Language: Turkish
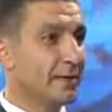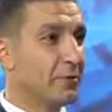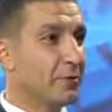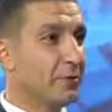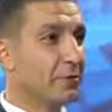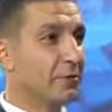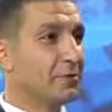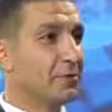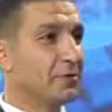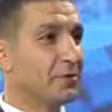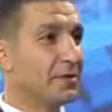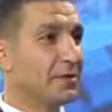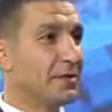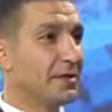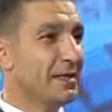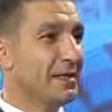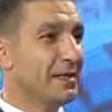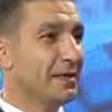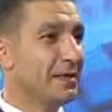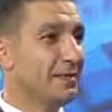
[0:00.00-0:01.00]
Onun
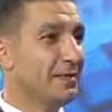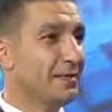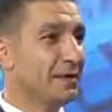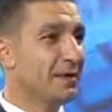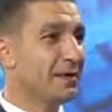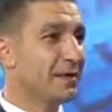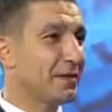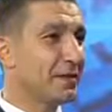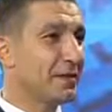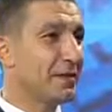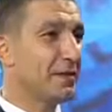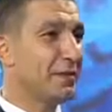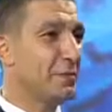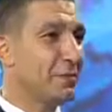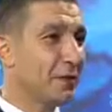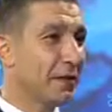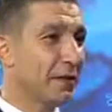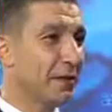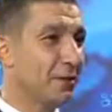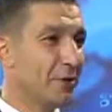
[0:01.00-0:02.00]
dışında piyasalar
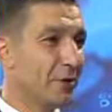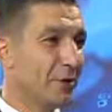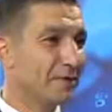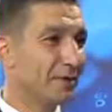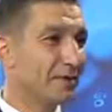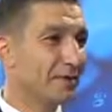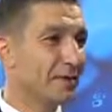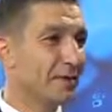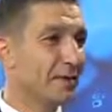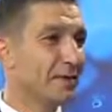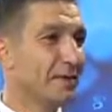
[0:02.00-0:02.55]
gidiyor geliyor aslında. Hı, hmm,